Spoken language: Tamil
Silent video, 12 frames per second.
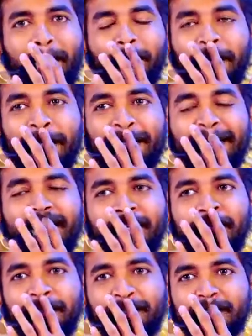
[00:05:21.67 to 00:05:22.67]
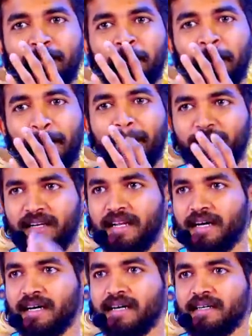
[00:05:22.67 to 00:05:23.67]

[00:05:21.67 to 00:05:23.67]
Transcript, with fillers: இப்போ நீங்கள் இதில் என்ன தெரிஞ்சுக்கணும் அப்படின்னா